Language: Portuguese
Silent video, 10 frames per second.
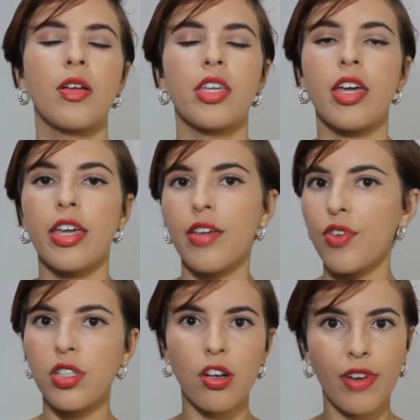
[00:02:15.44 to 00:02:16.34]
E aí
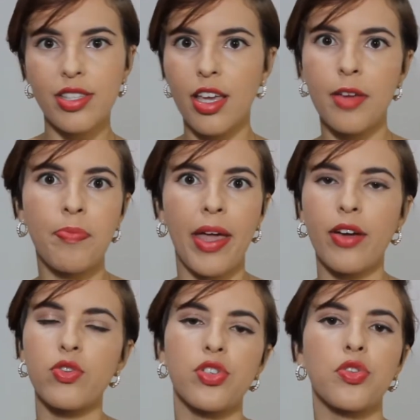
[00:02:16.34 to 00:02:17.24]
você não vai ser
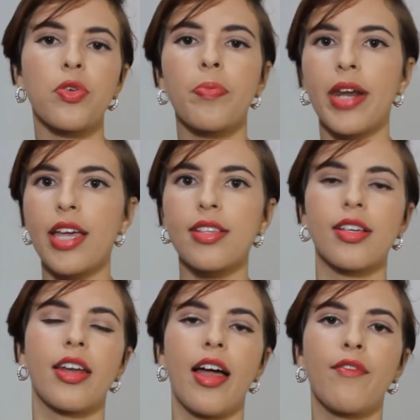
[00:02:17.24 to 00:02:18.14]
pego de surpresa,
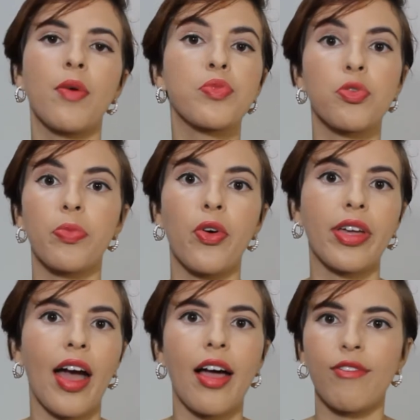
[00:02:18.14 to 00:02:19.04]
né? Vamos supor
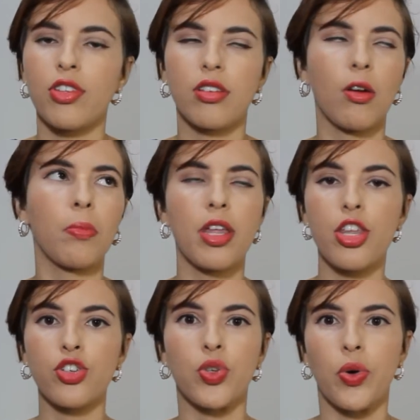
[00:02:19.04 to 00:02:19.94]
que ah, você não
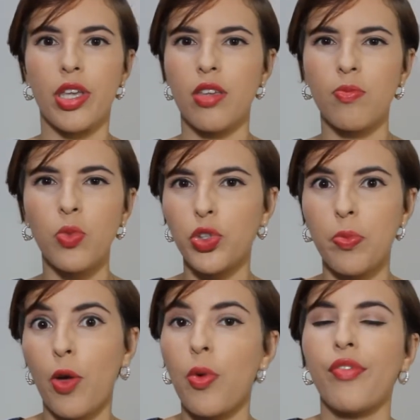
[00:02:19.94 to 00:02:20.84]
planejou muito
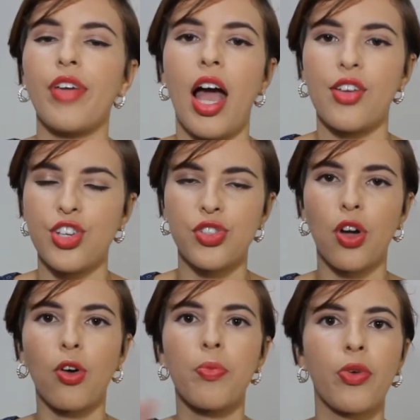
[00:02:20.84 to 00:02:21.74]
bem uma viagem,
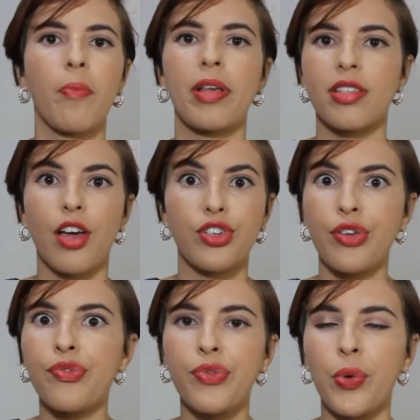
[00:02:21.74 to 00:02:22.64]
só comprou a passagem
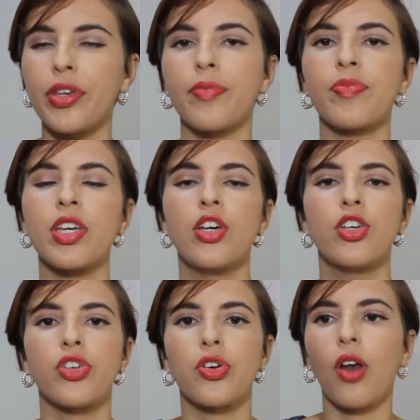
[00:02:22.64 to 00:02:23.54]
e foi.
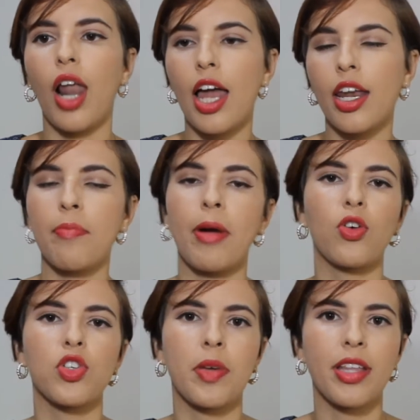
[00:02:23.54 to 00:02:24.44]
Chegou lá, né, pagou
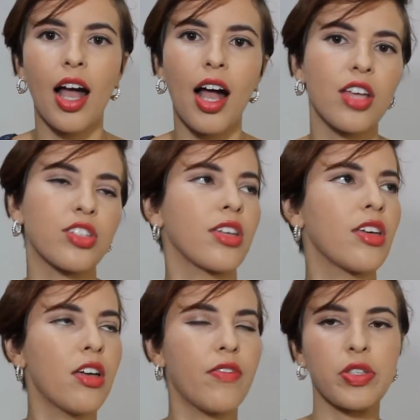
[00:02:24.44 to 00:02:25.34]
hospedagem,
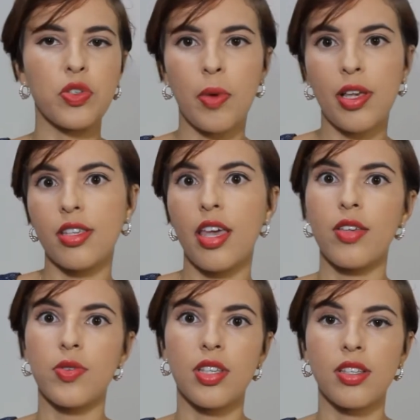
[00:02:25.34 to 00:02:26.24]
fez uns
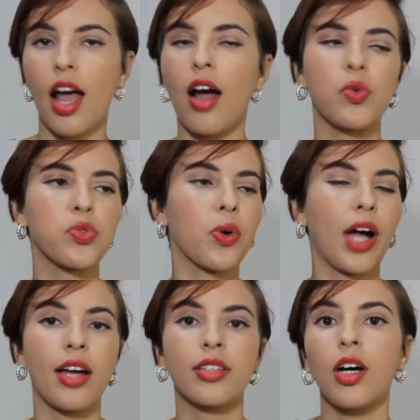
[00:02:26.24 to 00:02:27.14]
passeios e tal, usou o
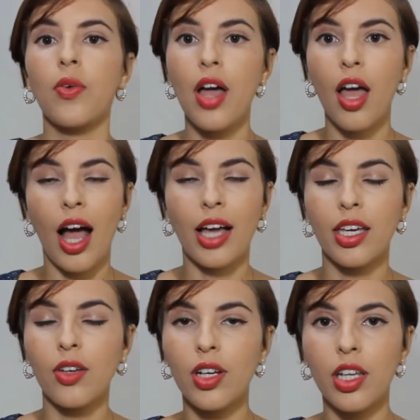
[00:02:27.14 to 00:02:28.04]
cartão.
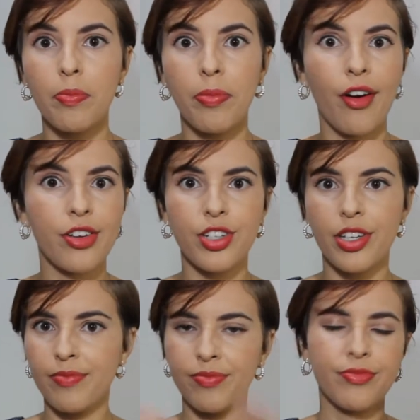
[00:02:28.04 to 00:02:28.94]
Aquilo ali pode